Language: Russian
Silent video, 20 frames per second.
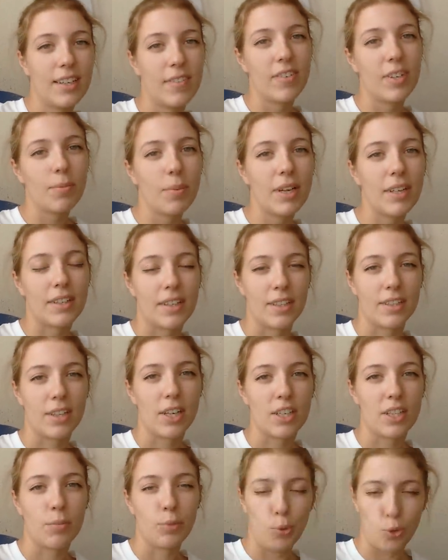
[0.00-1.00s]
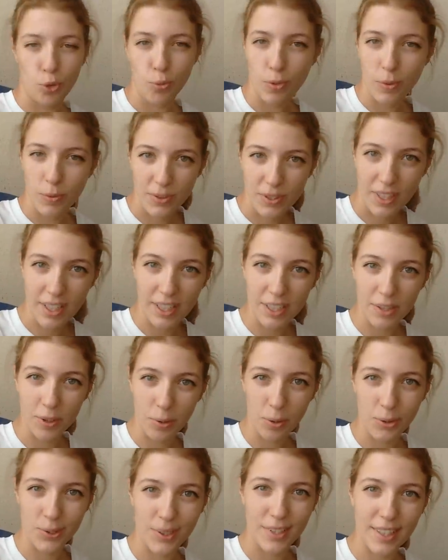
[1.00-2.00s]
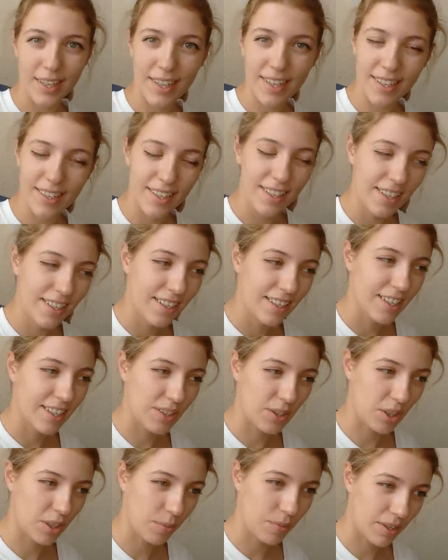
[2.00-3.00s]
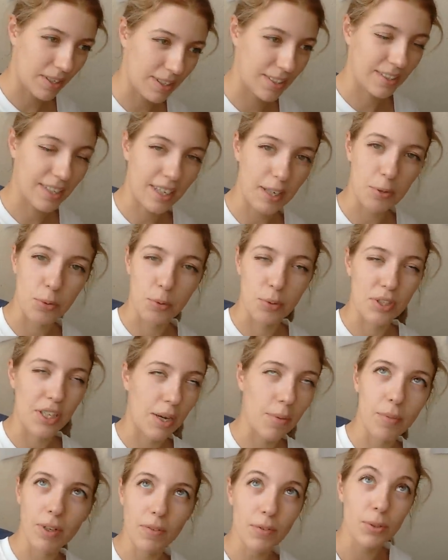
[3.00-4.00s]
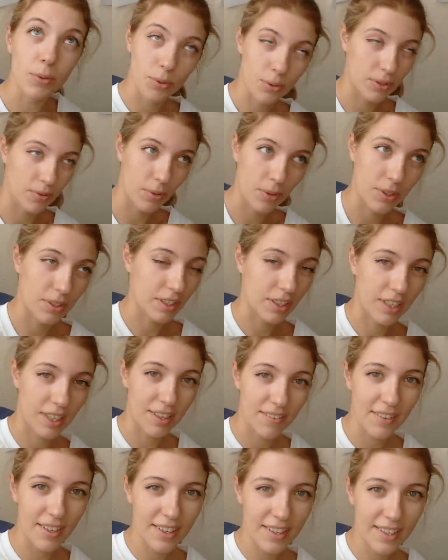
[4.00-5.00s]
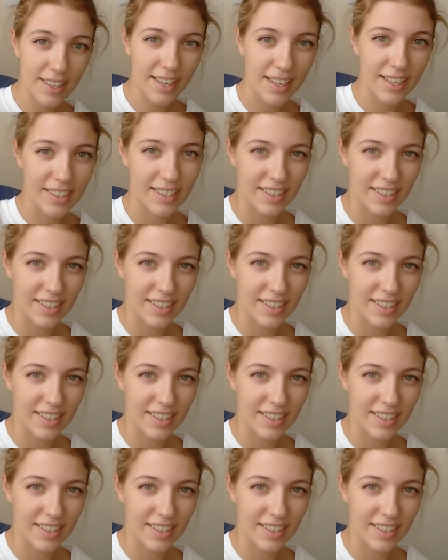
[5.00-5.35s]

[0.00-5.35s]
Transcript: Вы мои, так скажем, ютубовские друзья, которым я рассказываю самое все свое сокровенное.